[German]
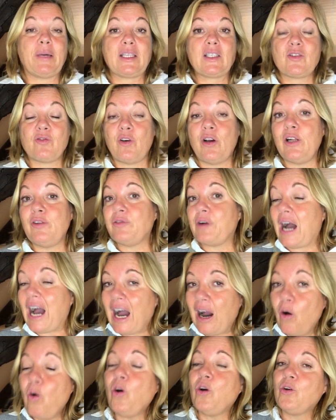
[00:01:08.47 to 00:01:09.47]
Bei zwölf
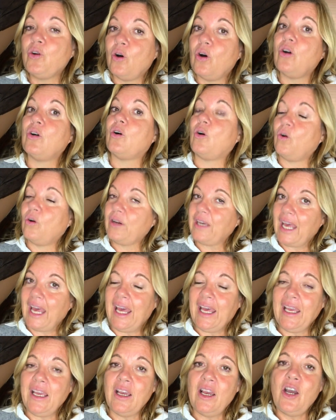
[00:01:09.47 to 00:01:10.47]
auch noch
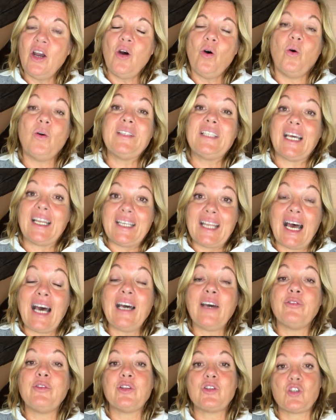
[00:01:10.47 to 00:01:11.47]
okay und
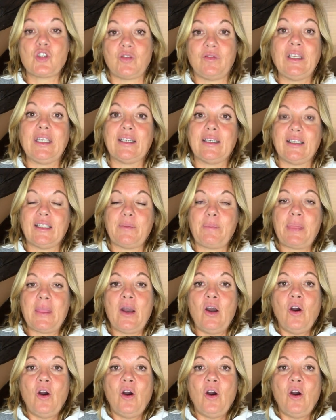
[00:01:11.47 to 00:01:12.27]
danach wird es schwierig.